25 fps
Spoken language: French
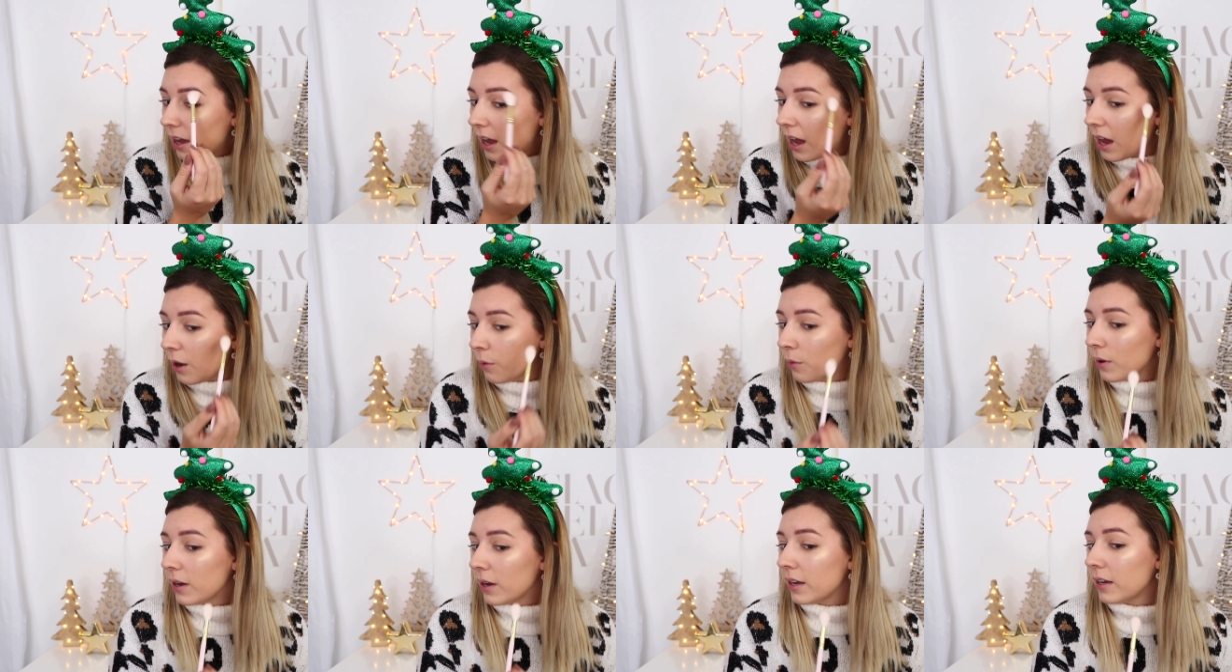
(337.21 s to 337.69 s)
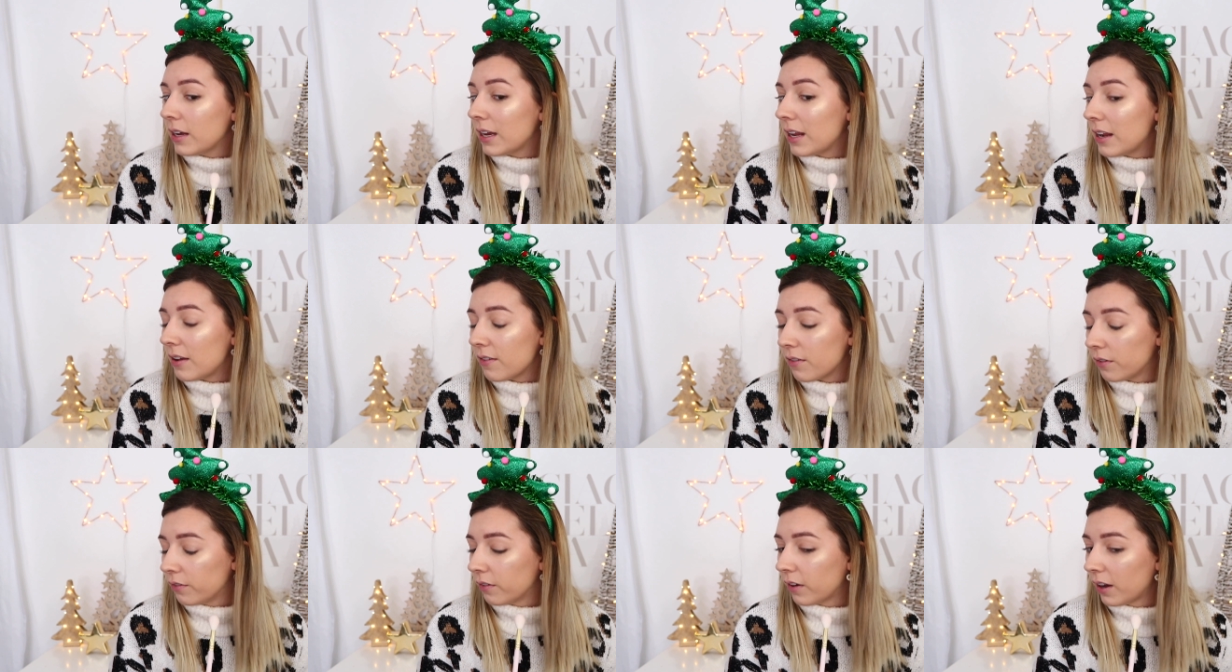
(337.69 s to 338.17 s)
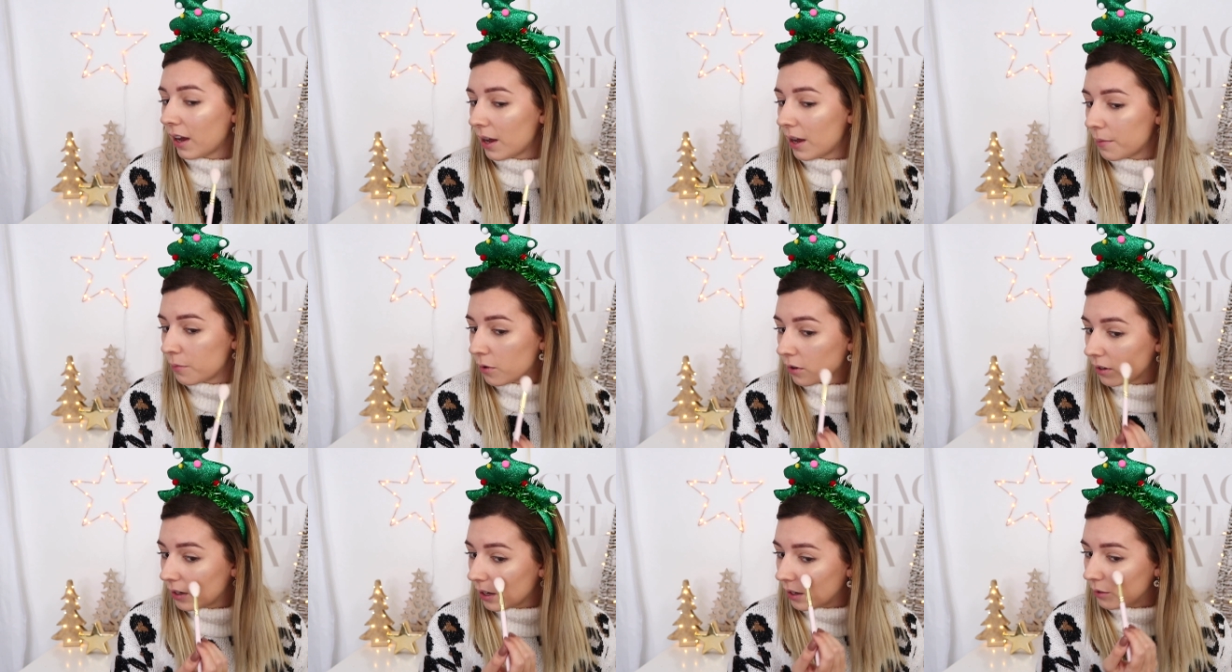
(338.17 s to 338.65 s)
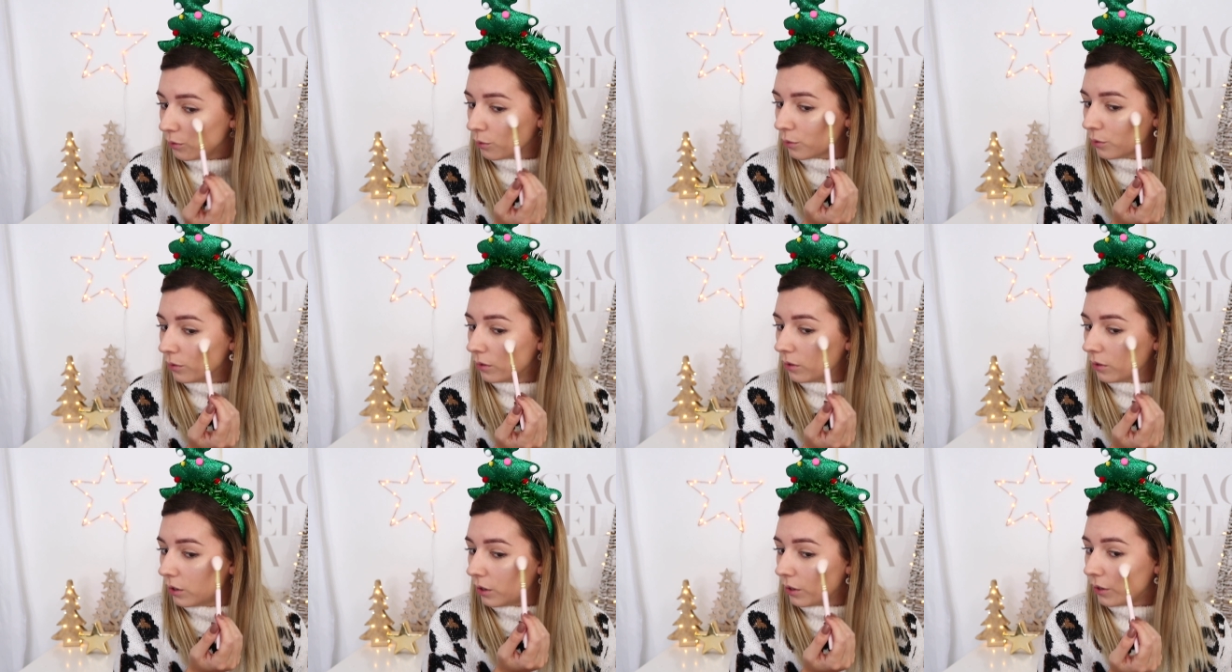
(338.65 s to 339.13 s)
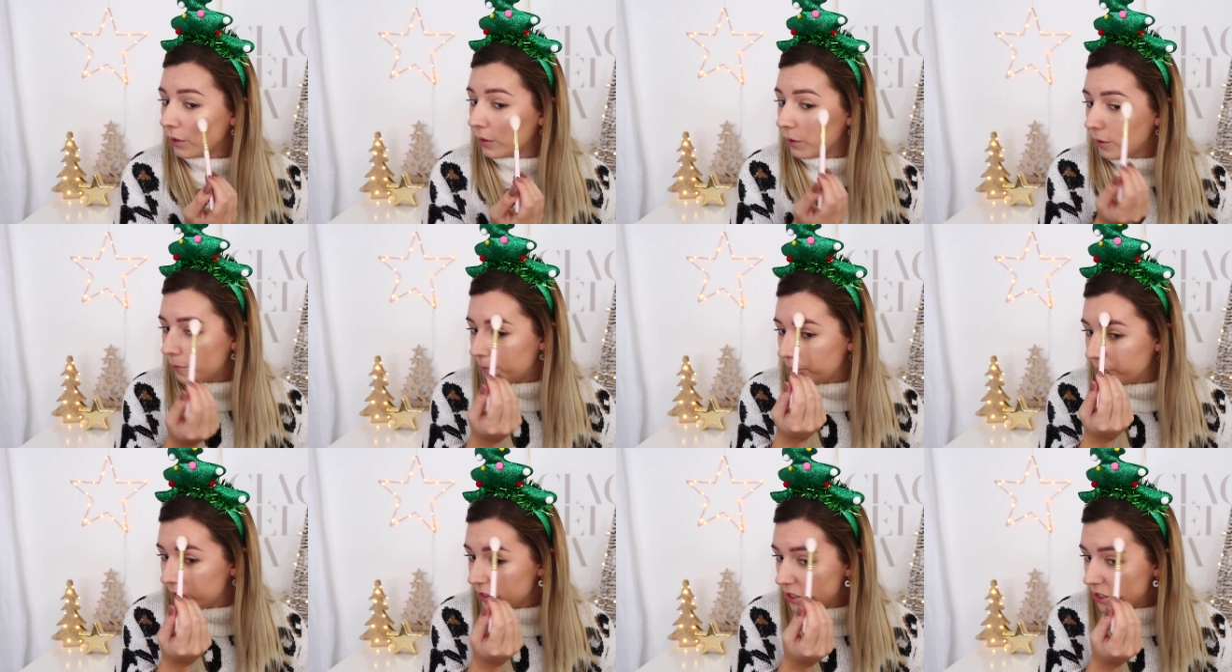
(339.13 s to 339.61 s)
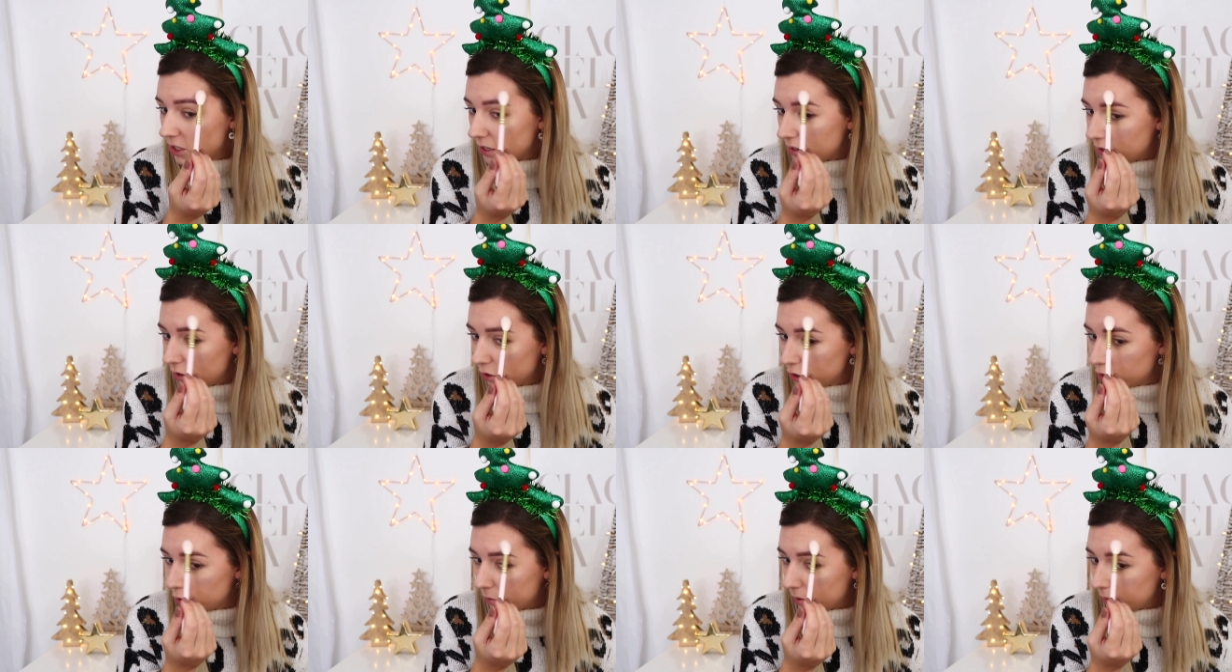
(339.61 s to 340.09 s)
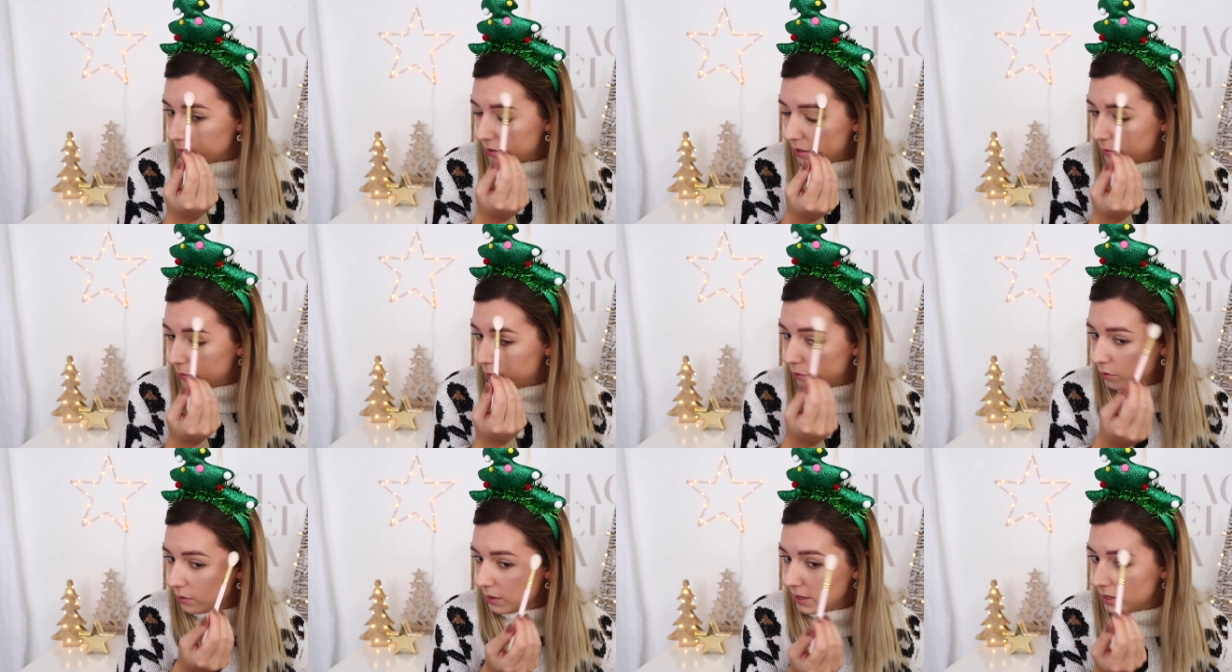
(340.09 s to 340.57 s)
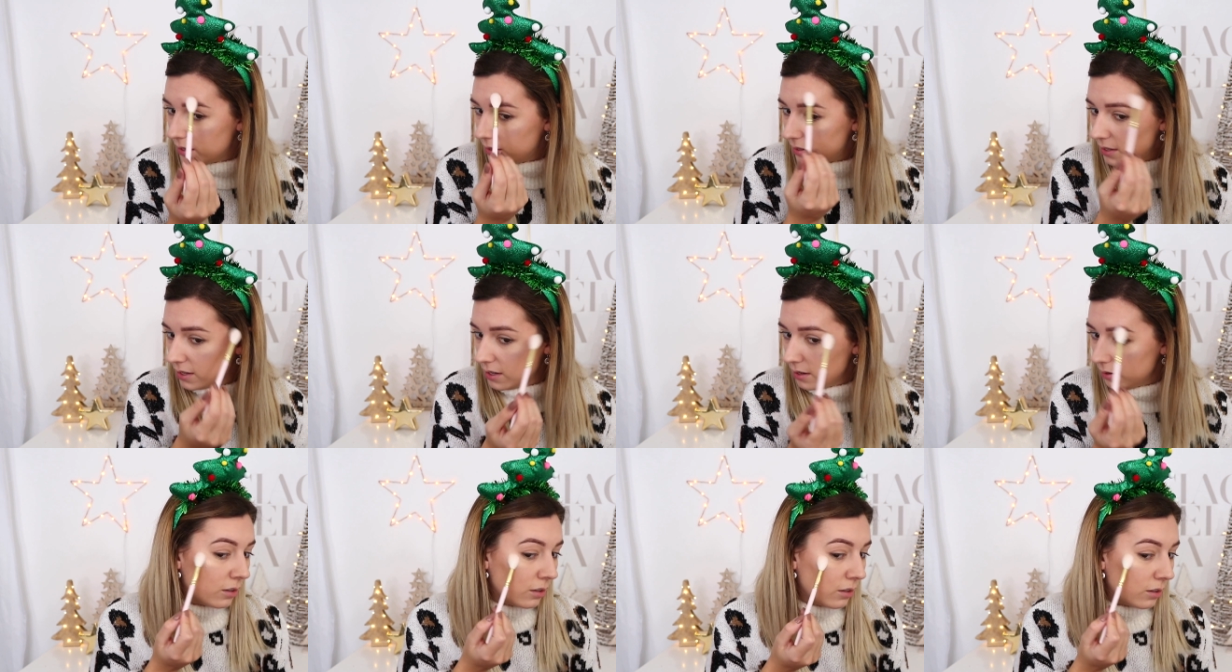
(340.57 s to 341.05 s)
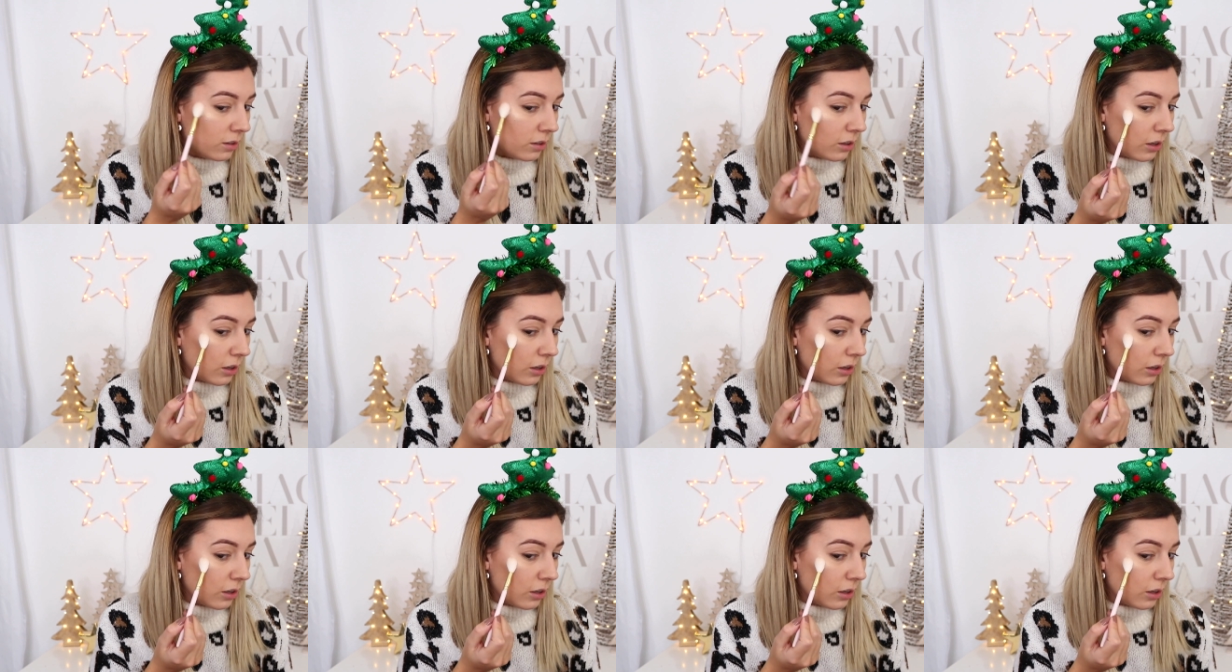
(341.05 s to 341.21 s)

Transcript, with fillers: Ah ouais, il est vraiment canon. Euh, j'adore, j'en ai un petit peu ici.